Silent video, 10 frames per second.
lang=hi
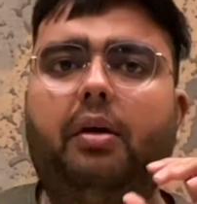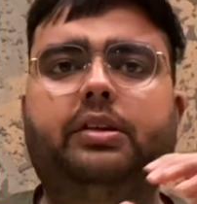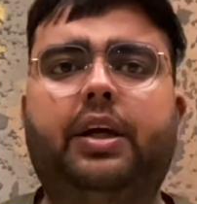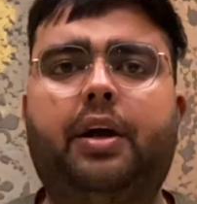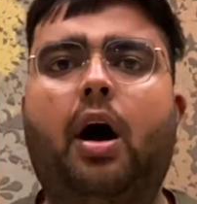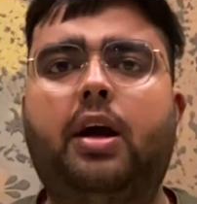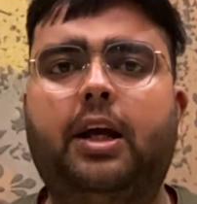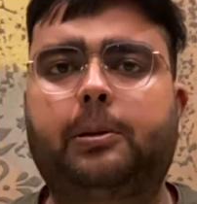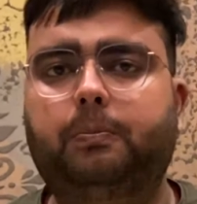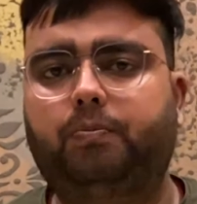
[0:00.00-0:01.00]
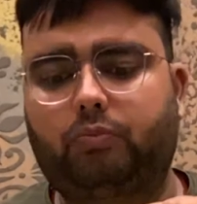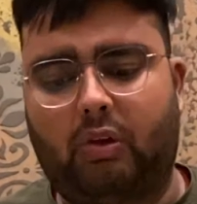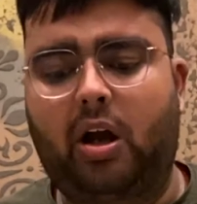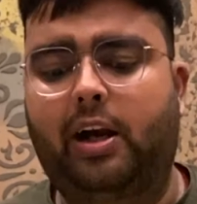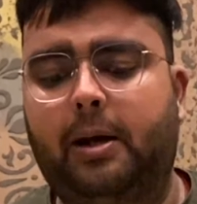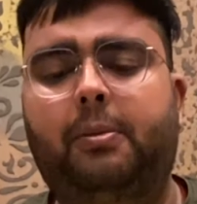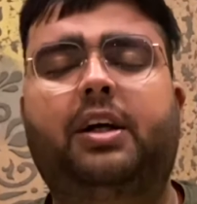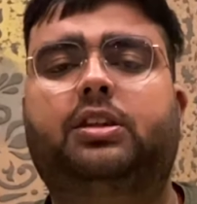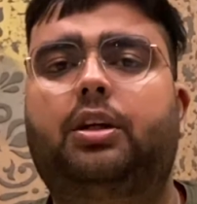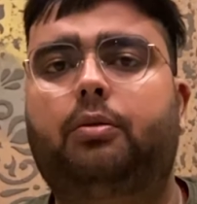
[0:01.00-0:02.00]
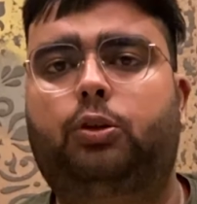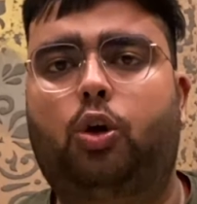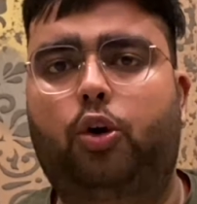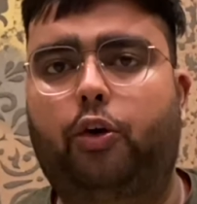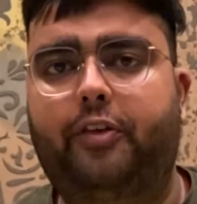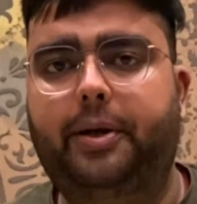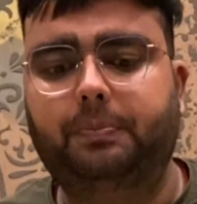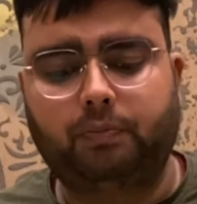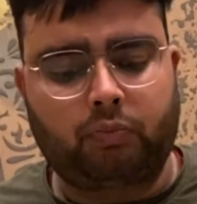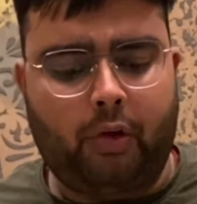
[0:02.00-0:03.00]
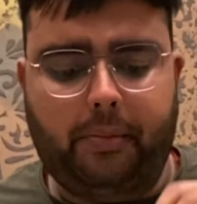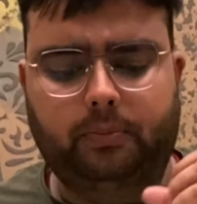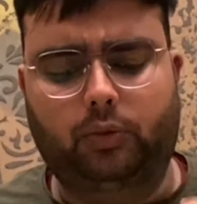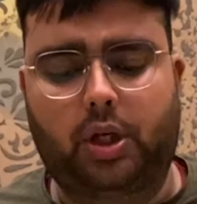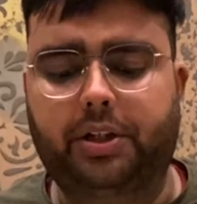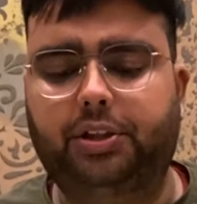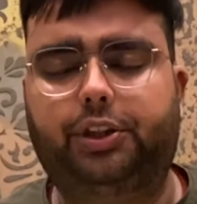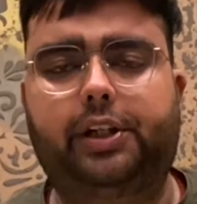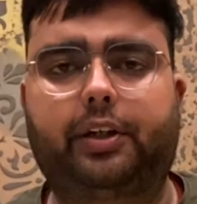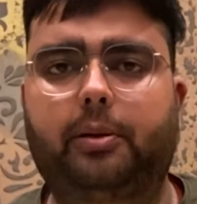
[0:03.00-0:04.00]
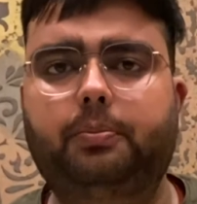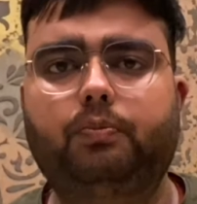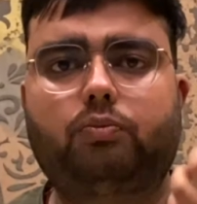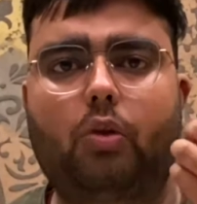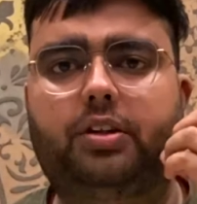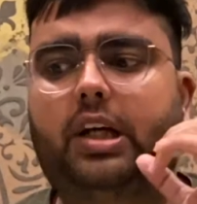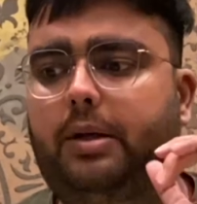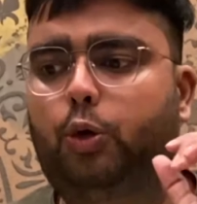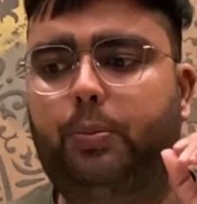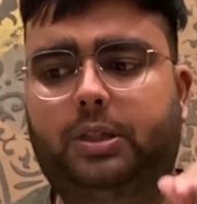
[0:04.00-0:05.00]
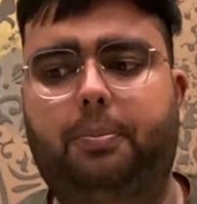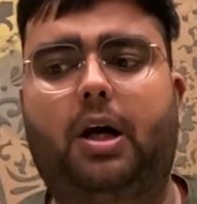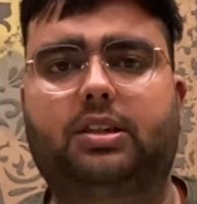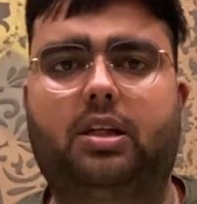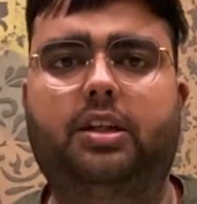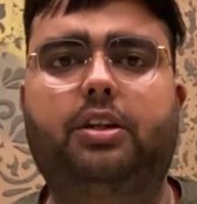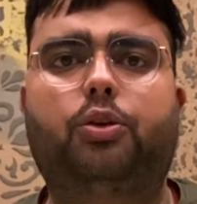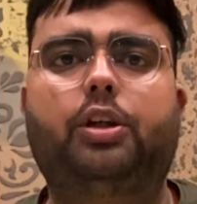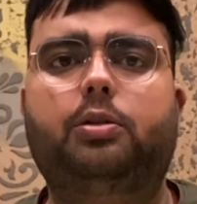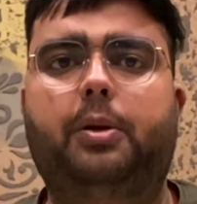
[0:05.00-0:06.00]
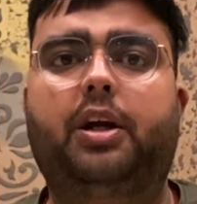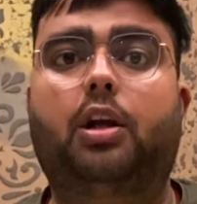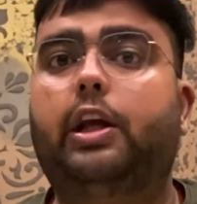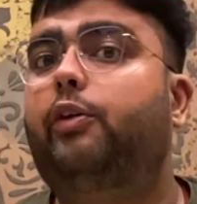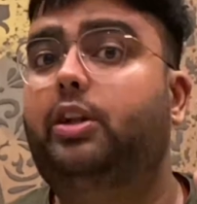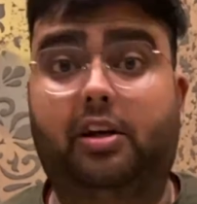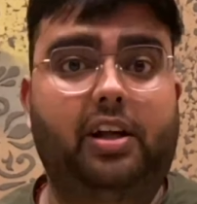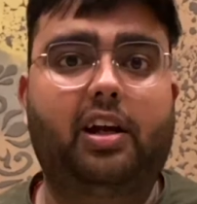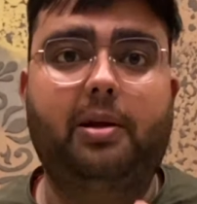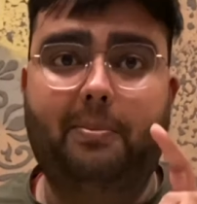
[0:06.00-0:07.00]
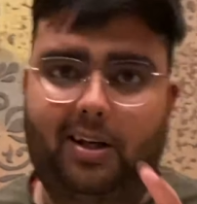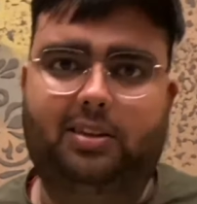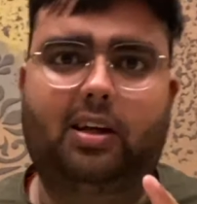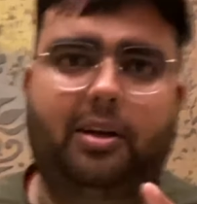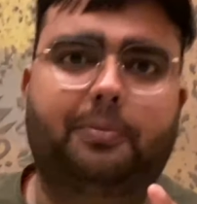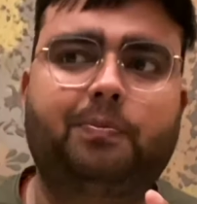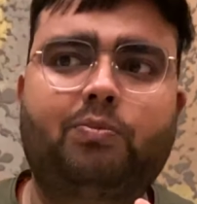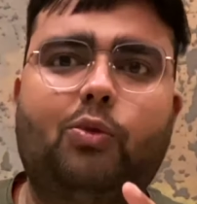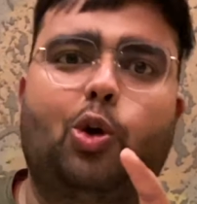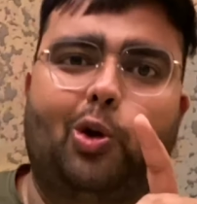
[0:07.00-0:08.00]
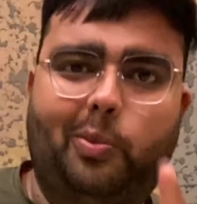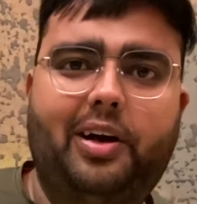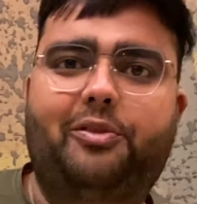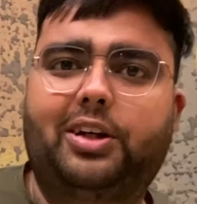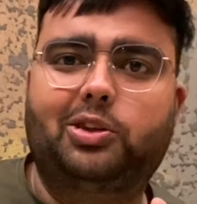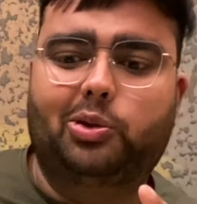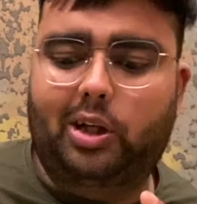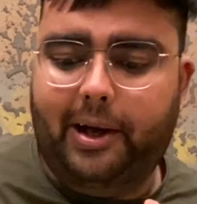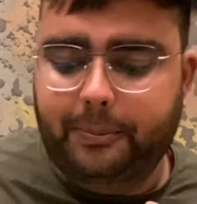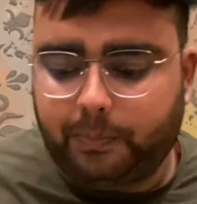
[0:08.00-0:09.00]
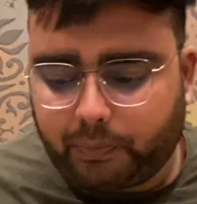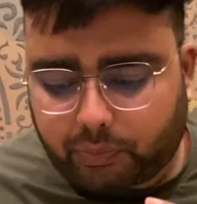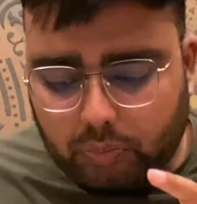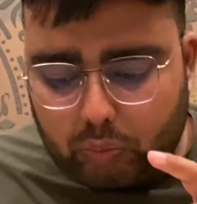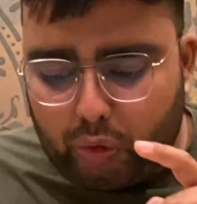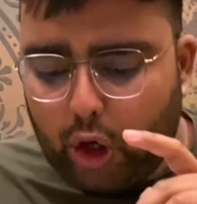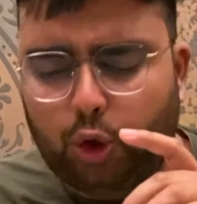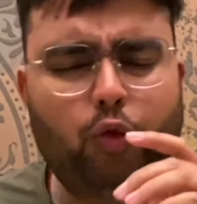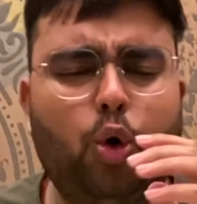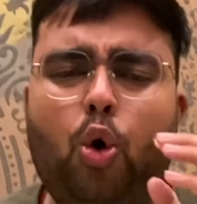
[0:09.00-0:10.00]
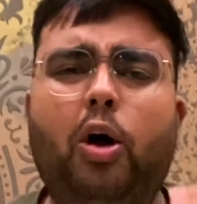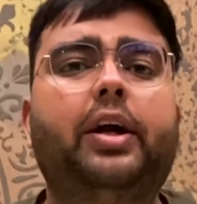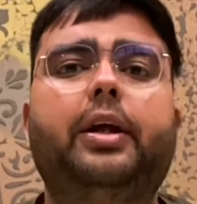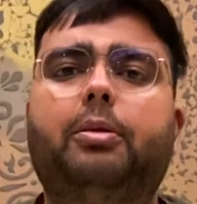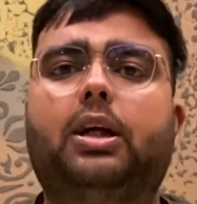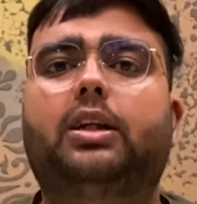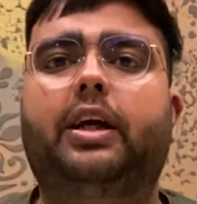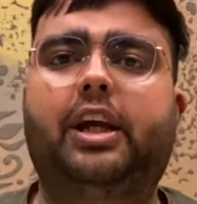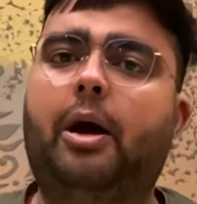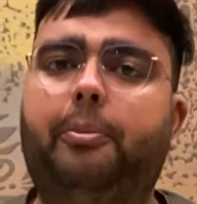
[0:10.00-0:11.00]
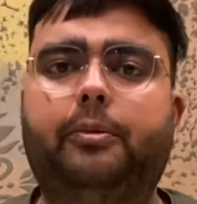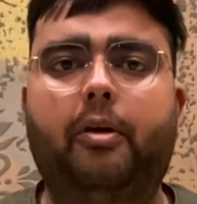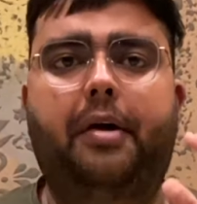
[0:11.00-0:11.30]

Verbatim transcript: ये गार्लिक गार्लिक ब्रेड सॉर्ट ऑफ है क्रंची एकदम साथ में ऊपर से पासले इन्होंने स्प्रिंकल किया हुआ धनिया नहीं पासले दोनों में डिफरेंस होता है तो वो क्वालिटी बताता है कि आप